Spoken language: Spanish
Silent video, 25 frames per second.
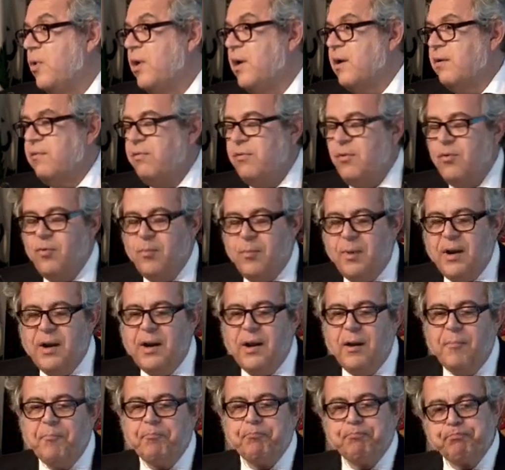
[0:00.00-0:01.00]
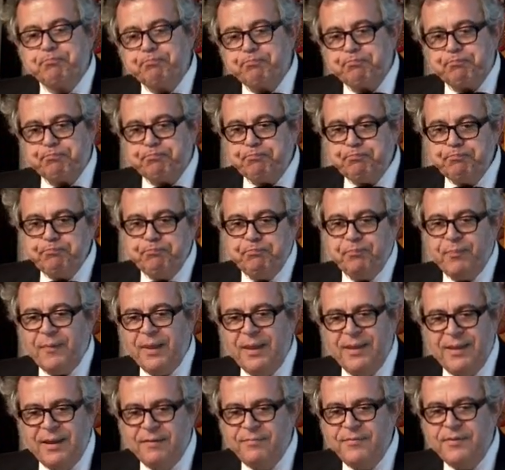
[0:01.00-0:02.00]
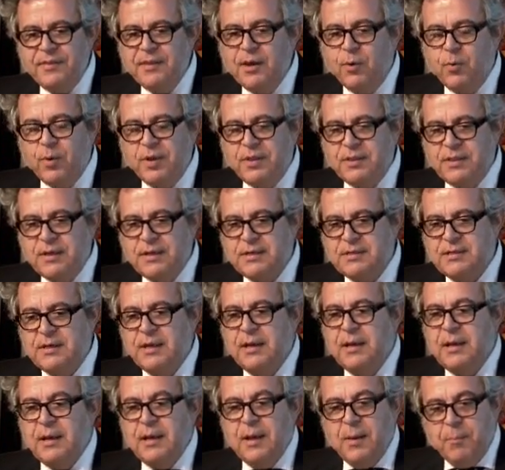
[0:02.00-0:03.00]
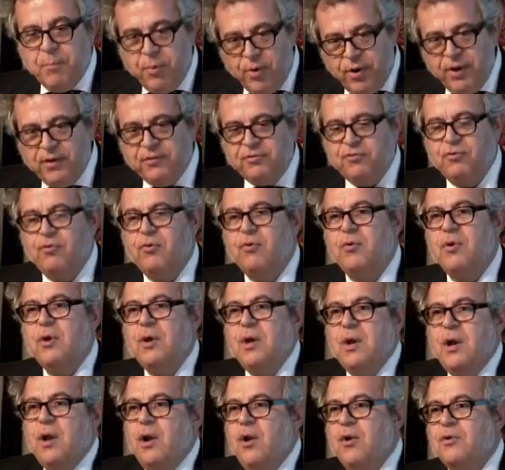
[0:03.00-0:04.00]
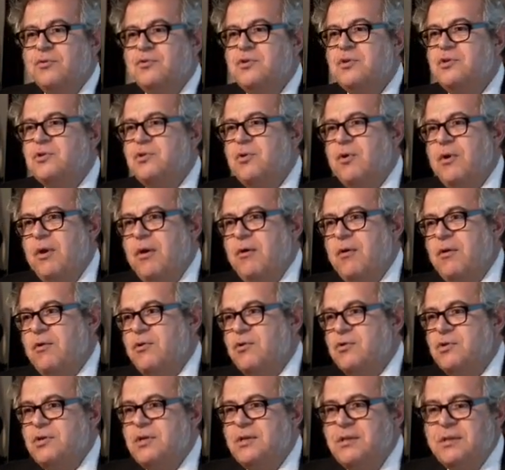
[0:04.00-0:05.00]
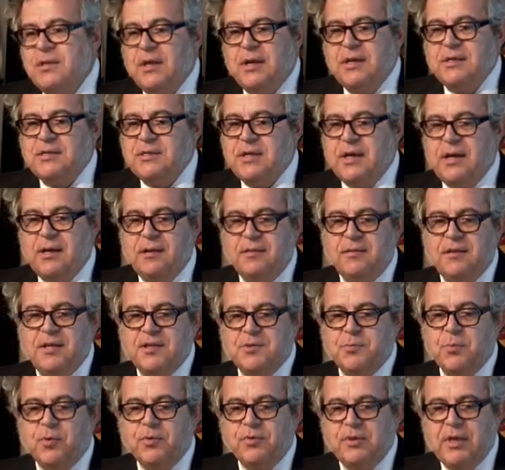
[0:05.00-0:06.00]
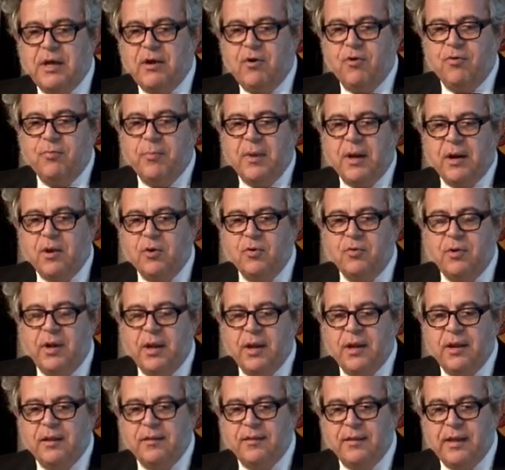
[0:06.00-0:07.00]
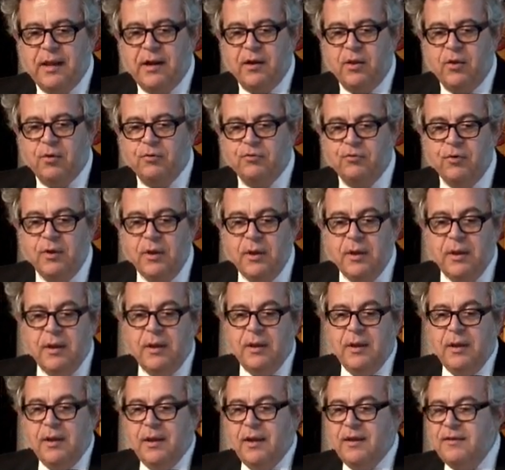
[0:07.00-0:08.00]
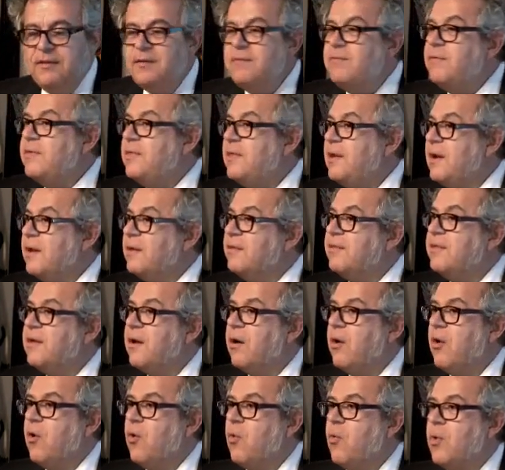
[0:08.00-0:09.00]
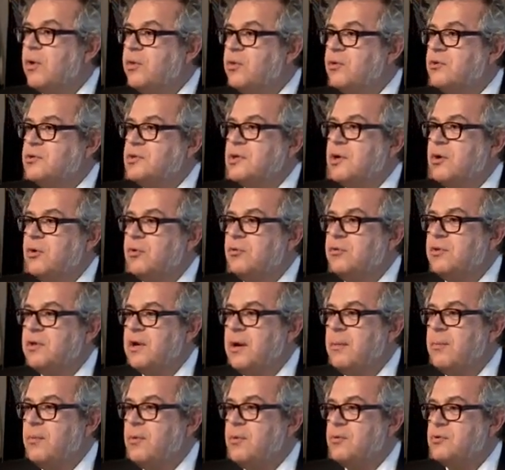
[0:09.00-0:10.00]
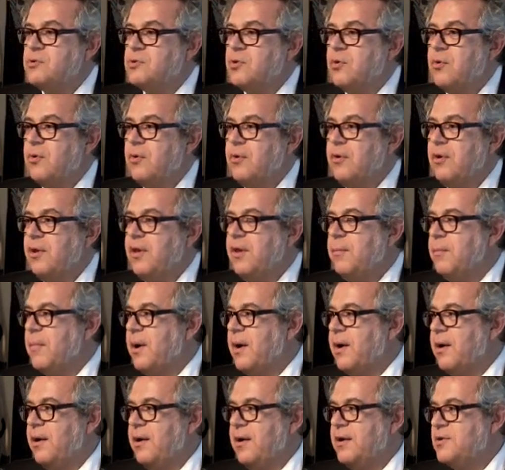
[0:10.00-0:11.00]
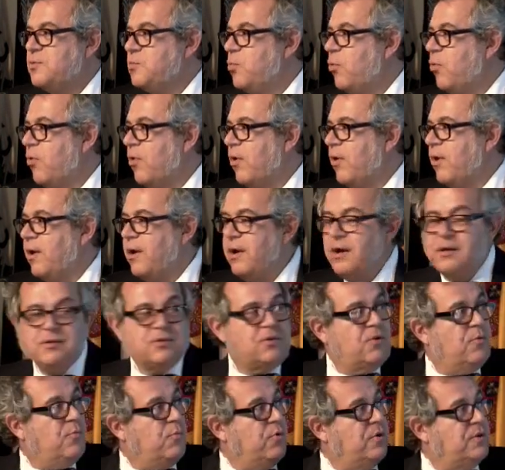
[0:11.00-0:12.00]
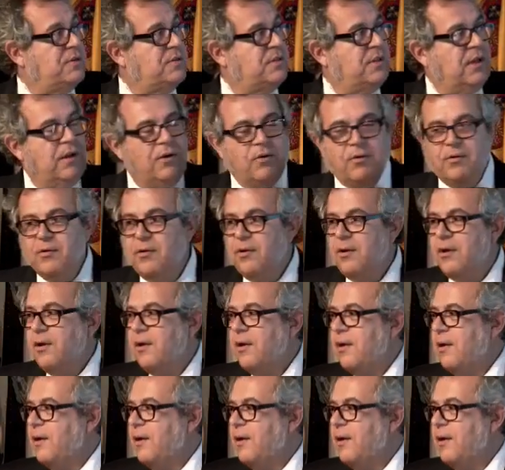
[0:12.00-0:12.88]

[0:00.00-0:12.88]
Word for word: comunicación humana. Y a fin de cuentas, por eso los historiadores nos interesa desmontar los marcos legendarios. Es difícil hacerlo cuando nos encontramos con imágenes bucólicas como esta, ¿no?